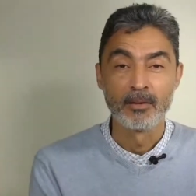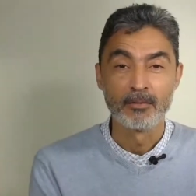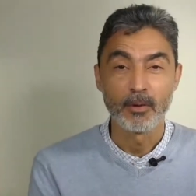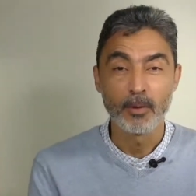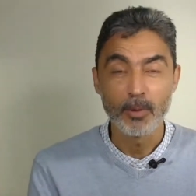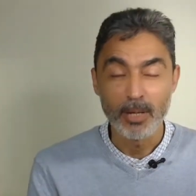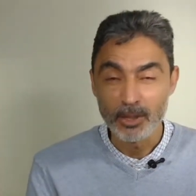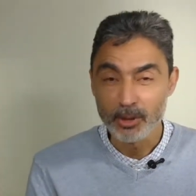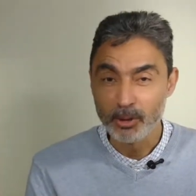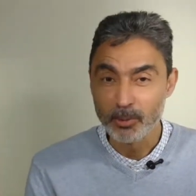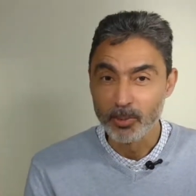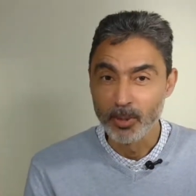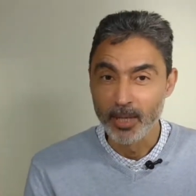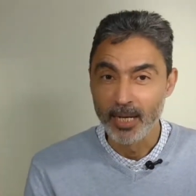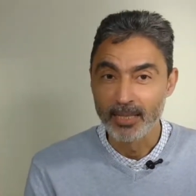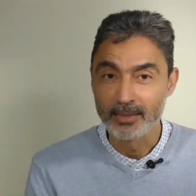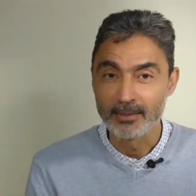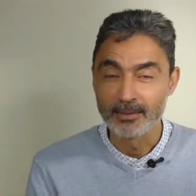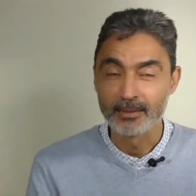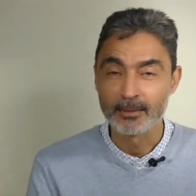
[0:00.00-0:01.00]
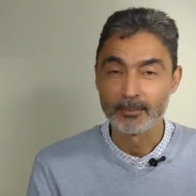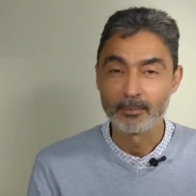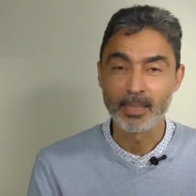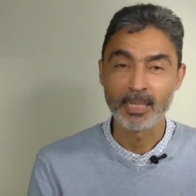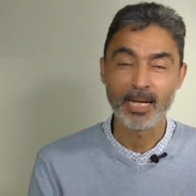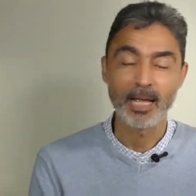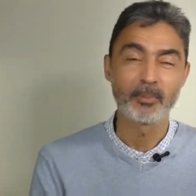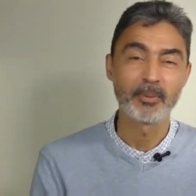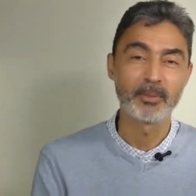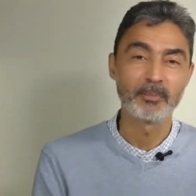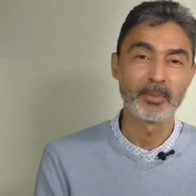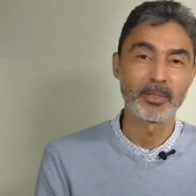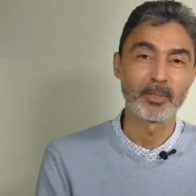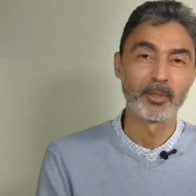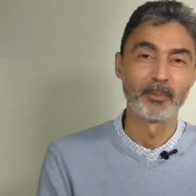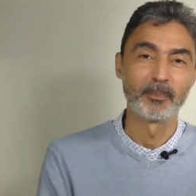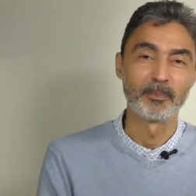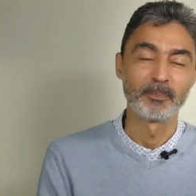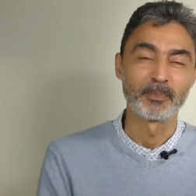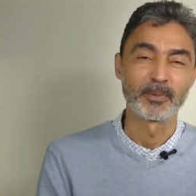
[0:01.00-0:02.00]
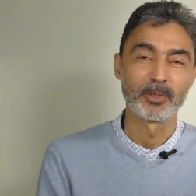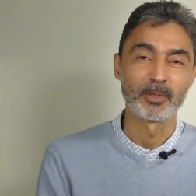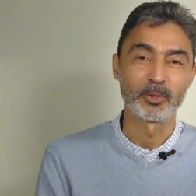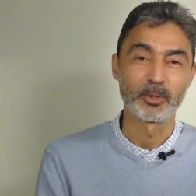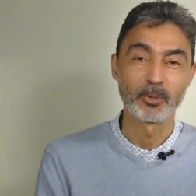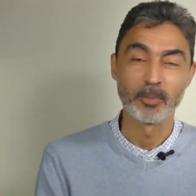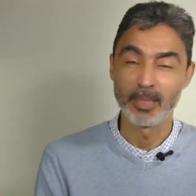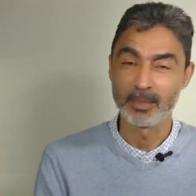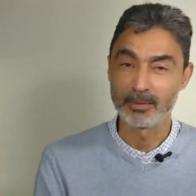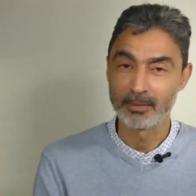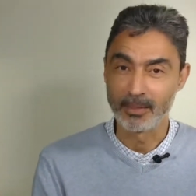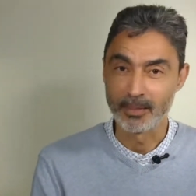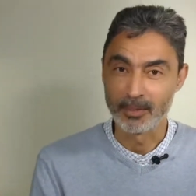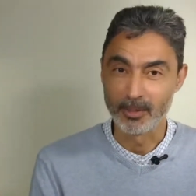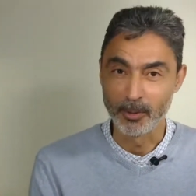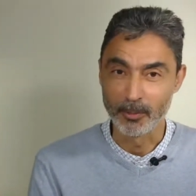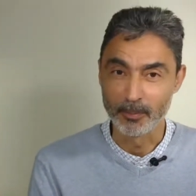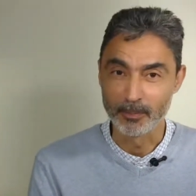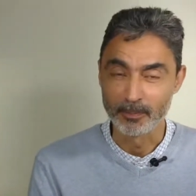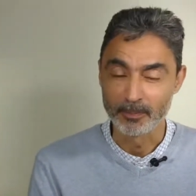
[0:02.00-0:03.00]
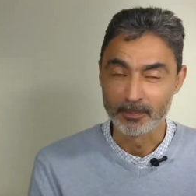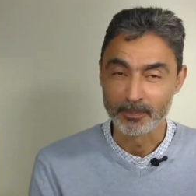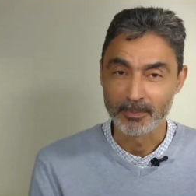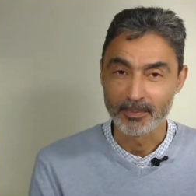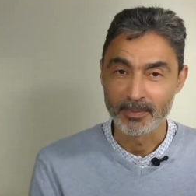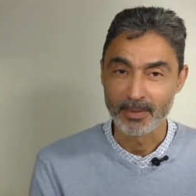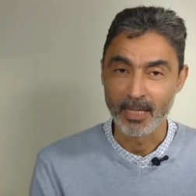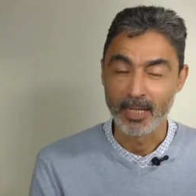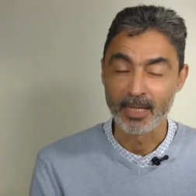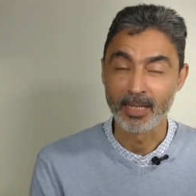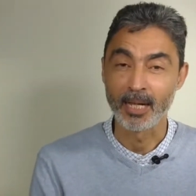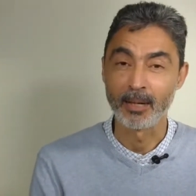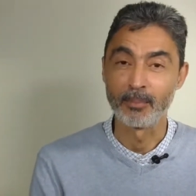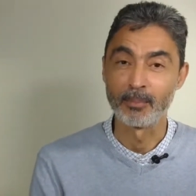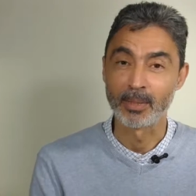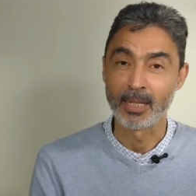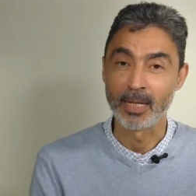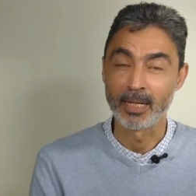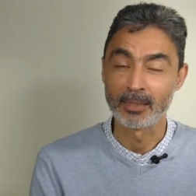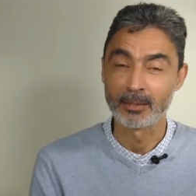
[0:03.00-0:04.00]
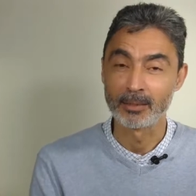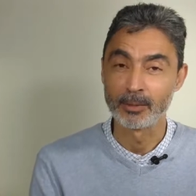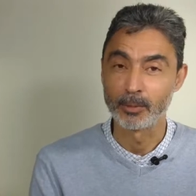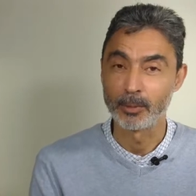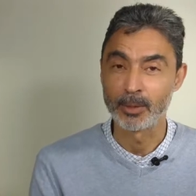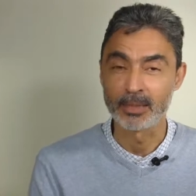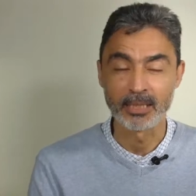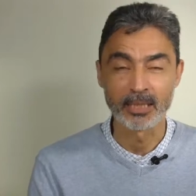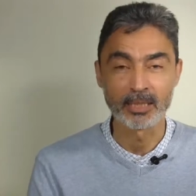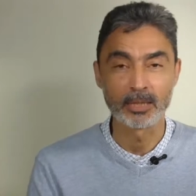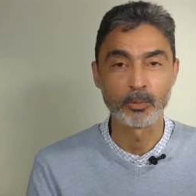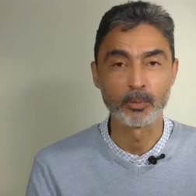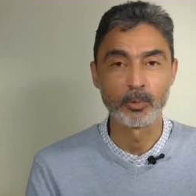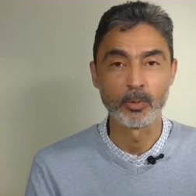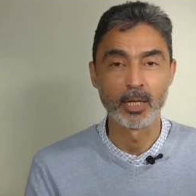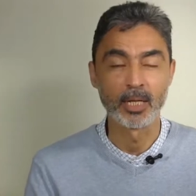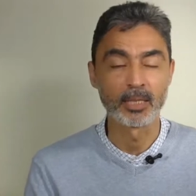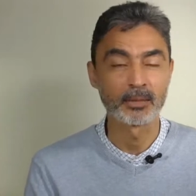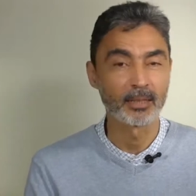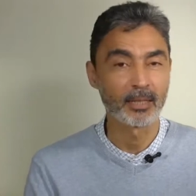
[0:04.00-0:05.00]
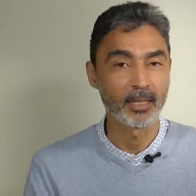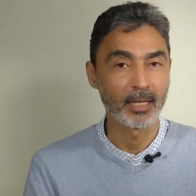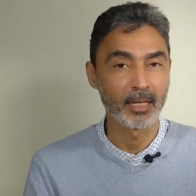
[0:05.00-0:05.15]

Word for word: فوق الشبهات مرحبا بكم شبهة اليوم الأمراض والتشوهات